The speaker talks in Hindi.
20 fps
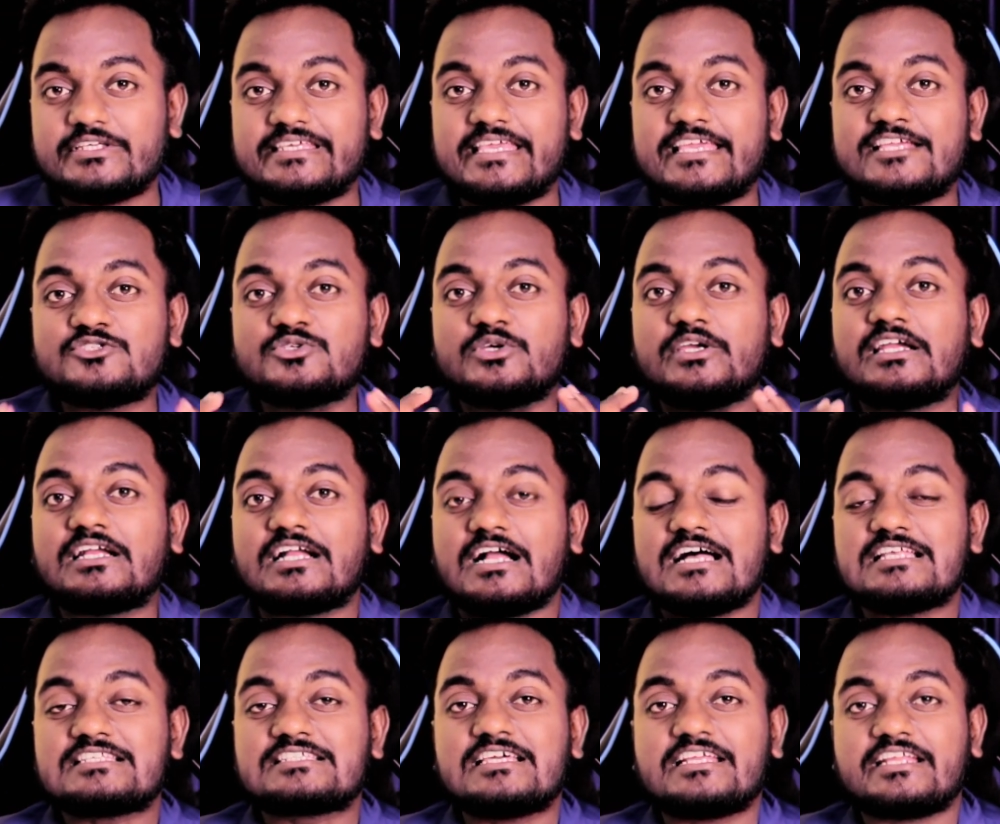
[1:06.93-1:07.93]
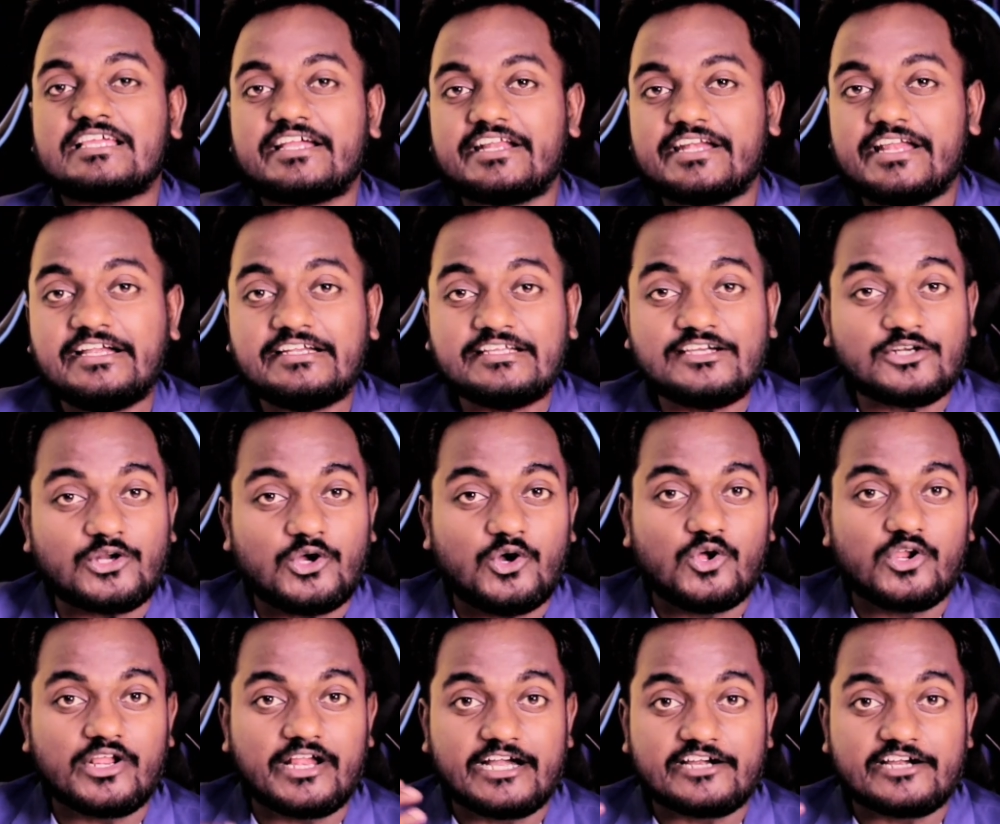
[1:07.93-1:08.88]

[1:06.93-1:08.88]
ये जो है खासकर क्रिएटर और